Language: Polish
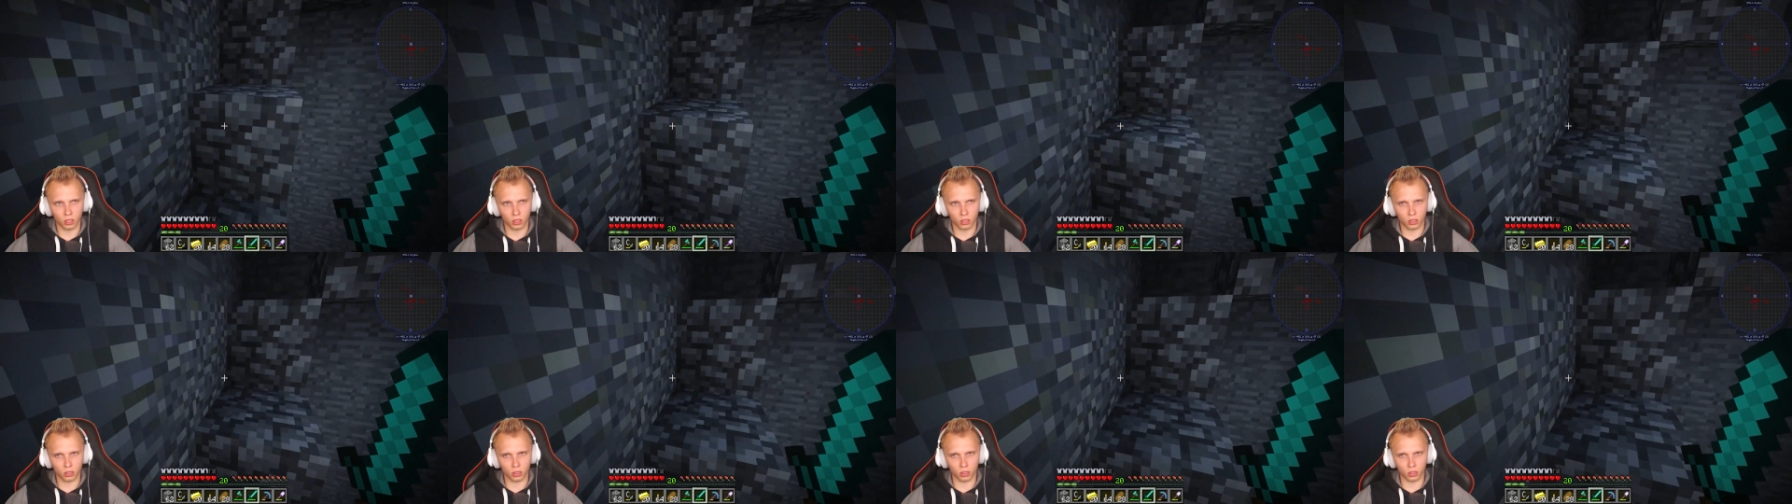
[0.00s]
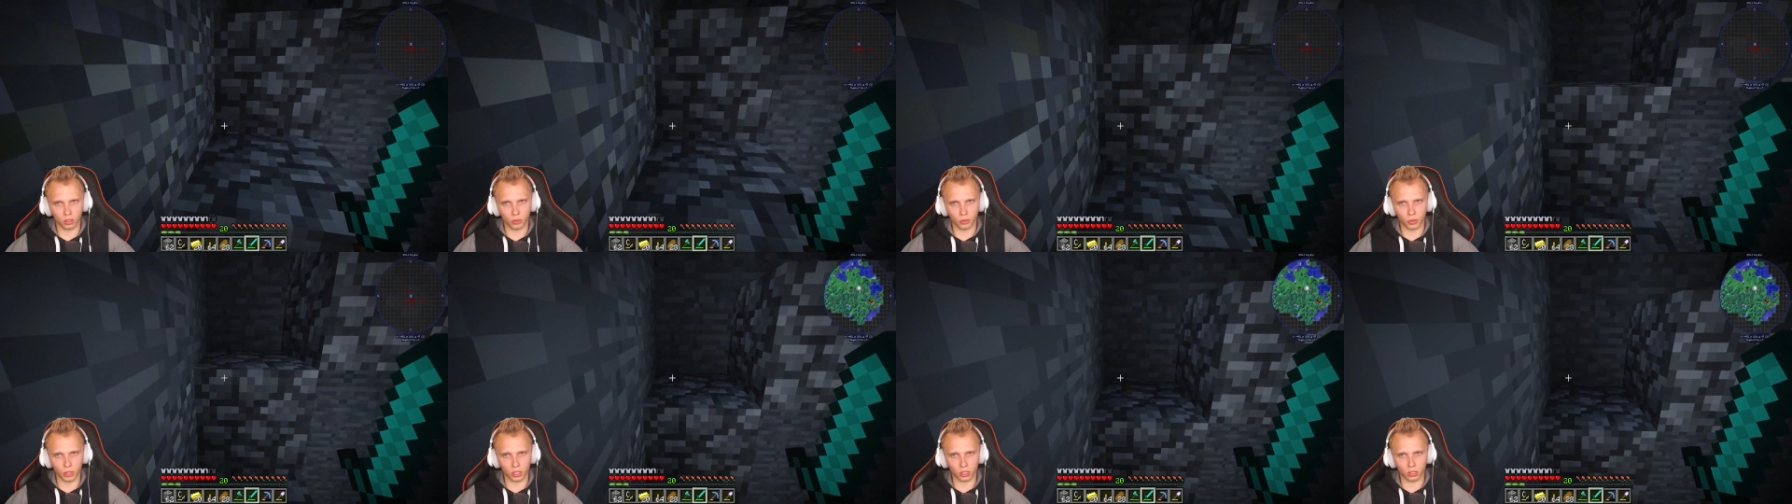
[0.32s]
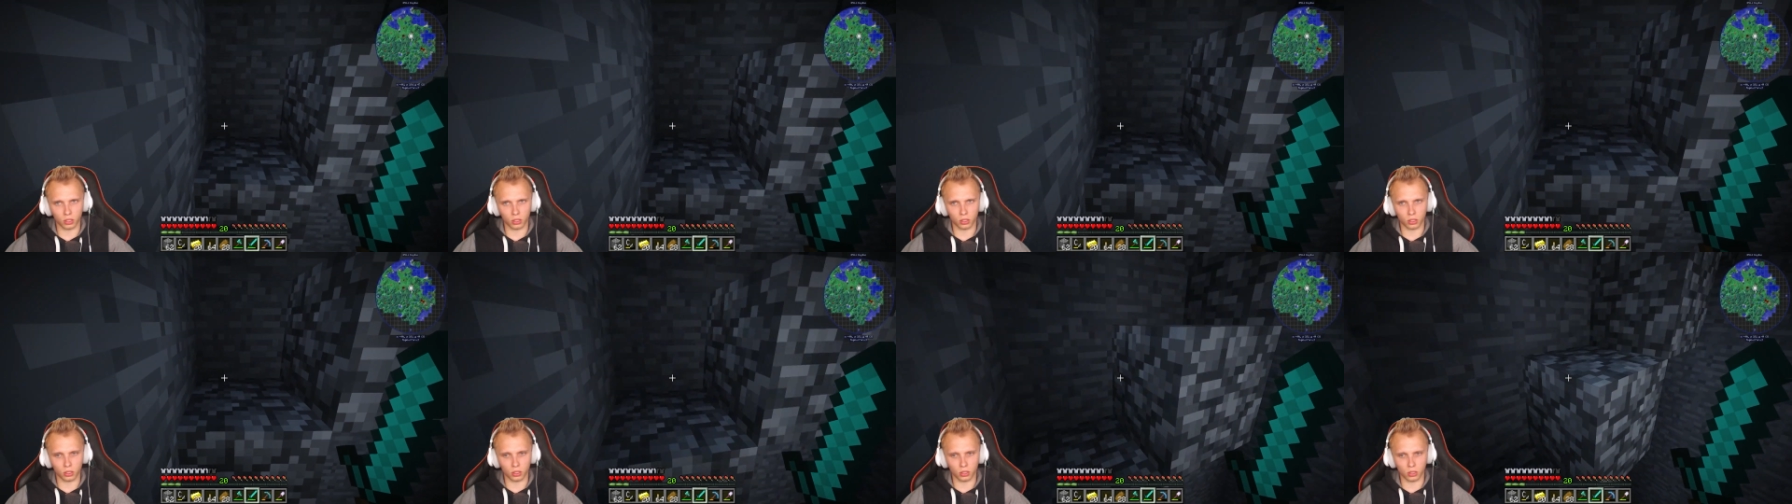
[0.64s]
Czy oni
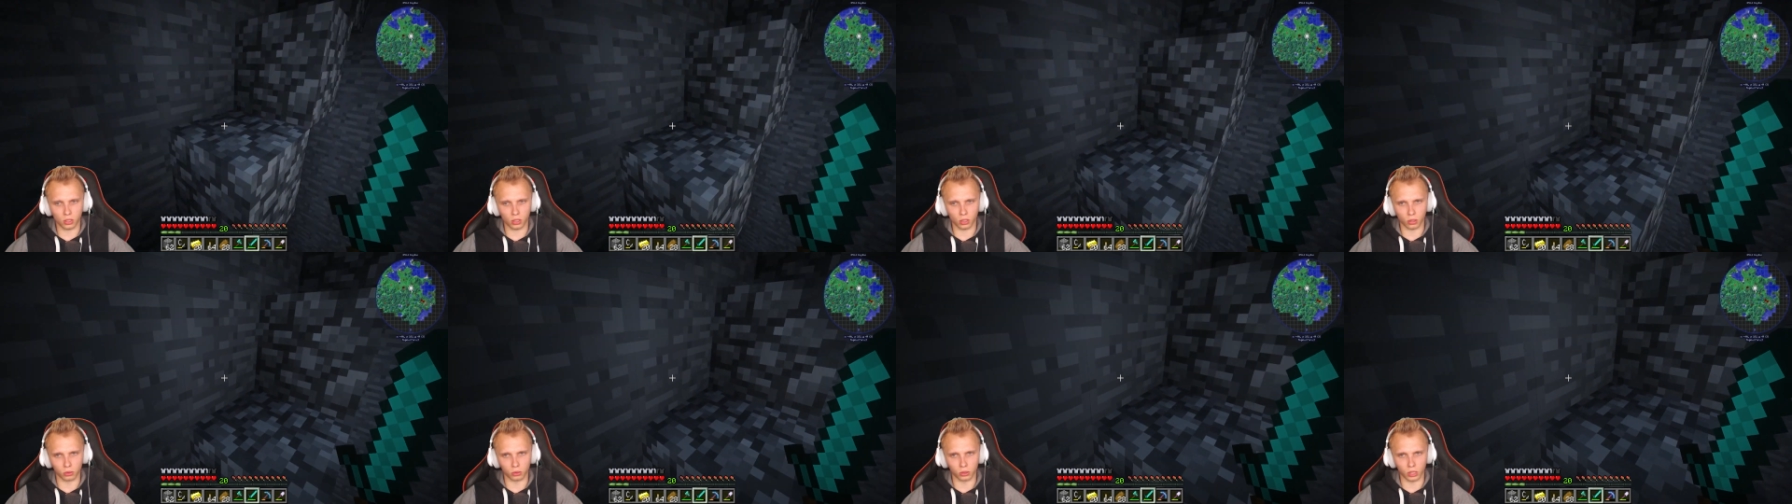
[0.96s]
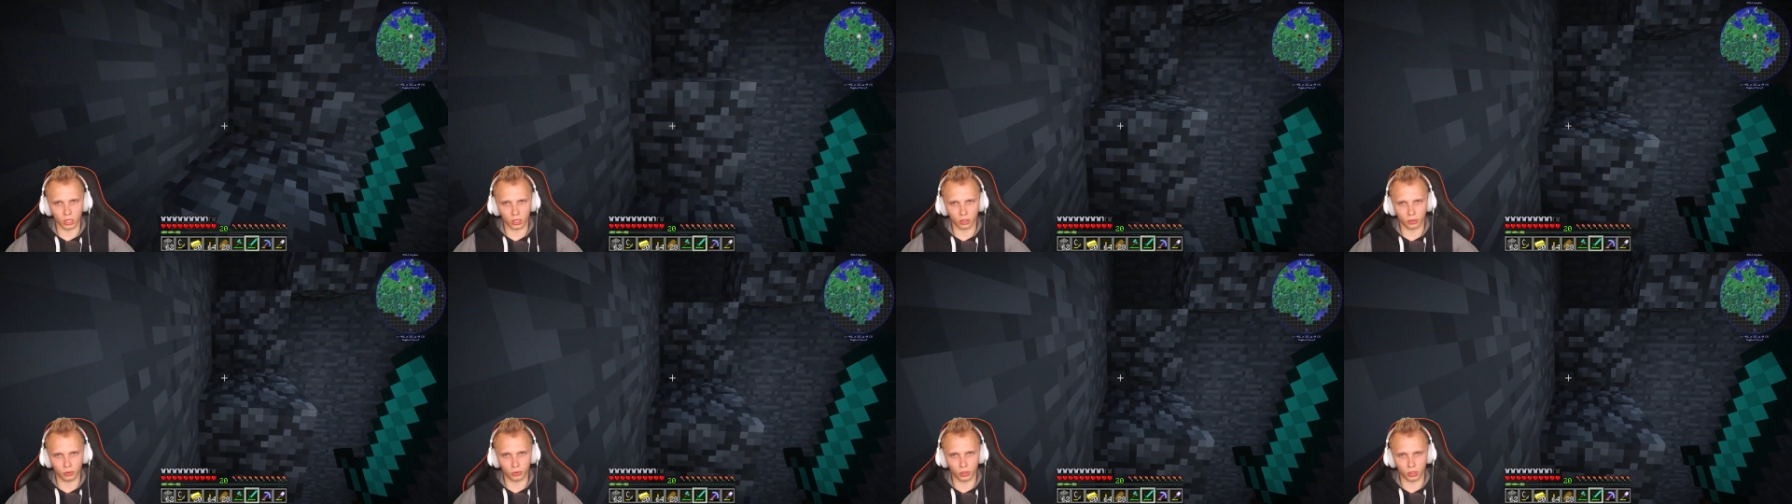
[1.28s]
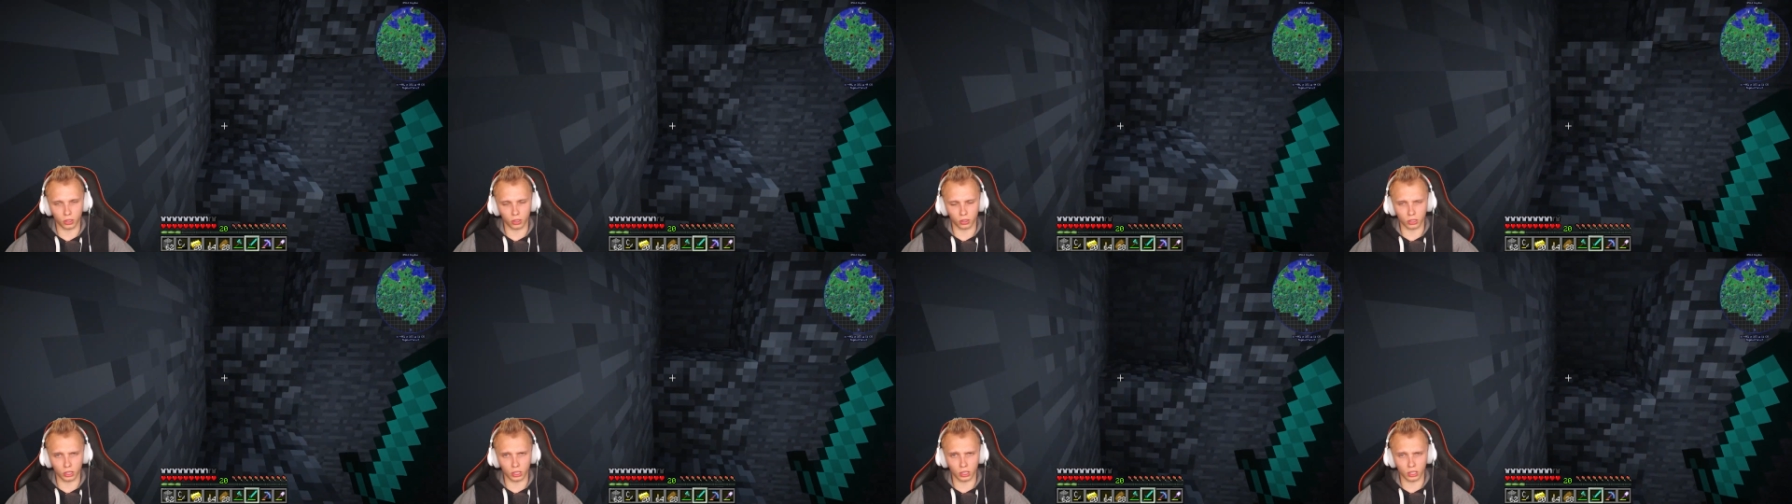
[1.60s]
faktycznie są? Jak
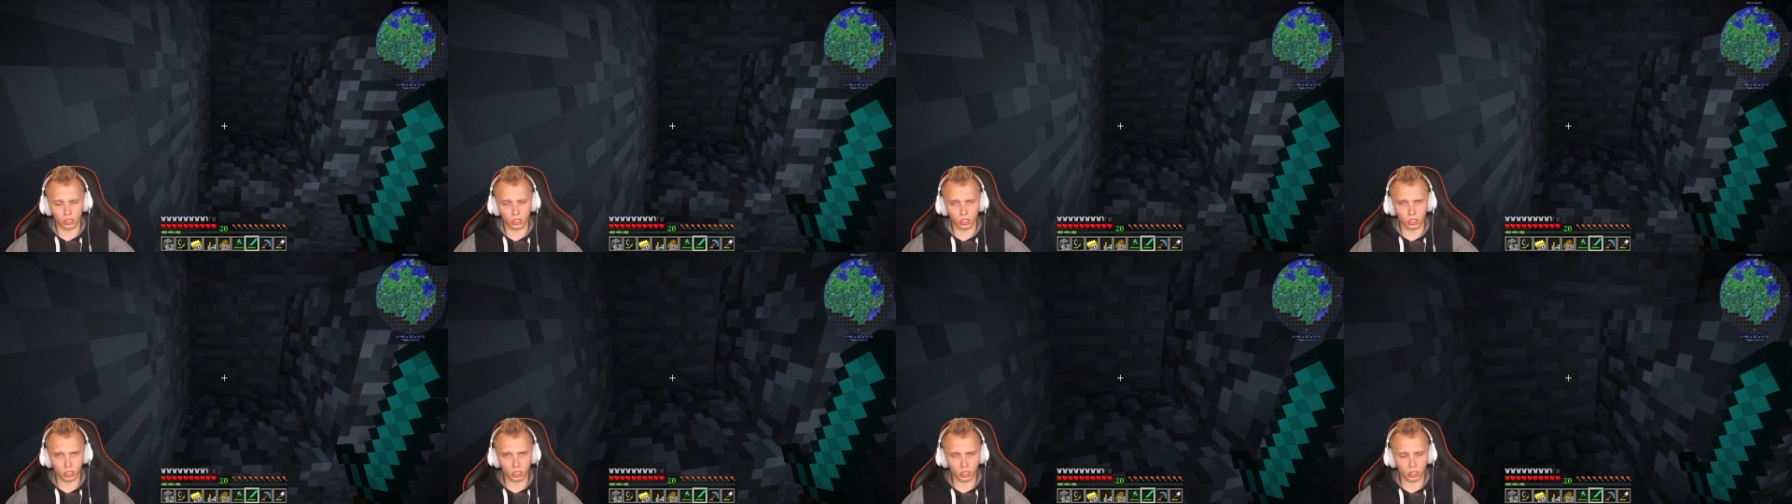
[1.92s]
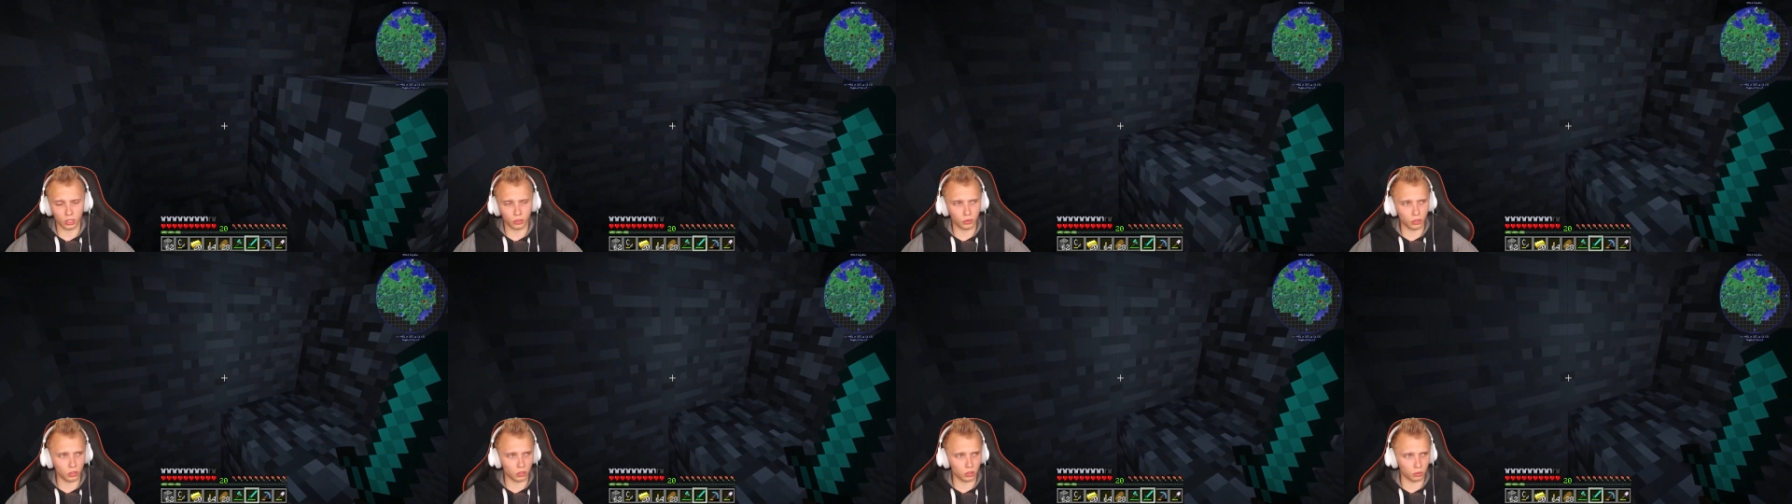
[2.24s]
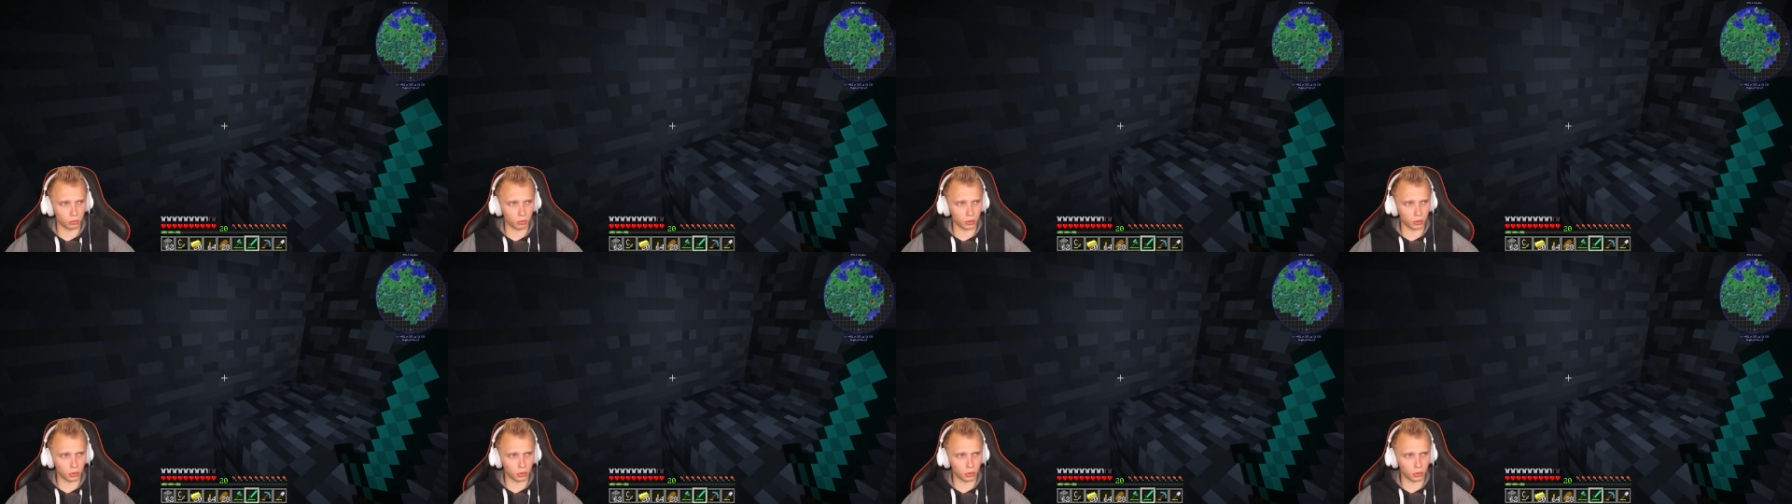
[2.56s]
wygląda nad ściana widzów?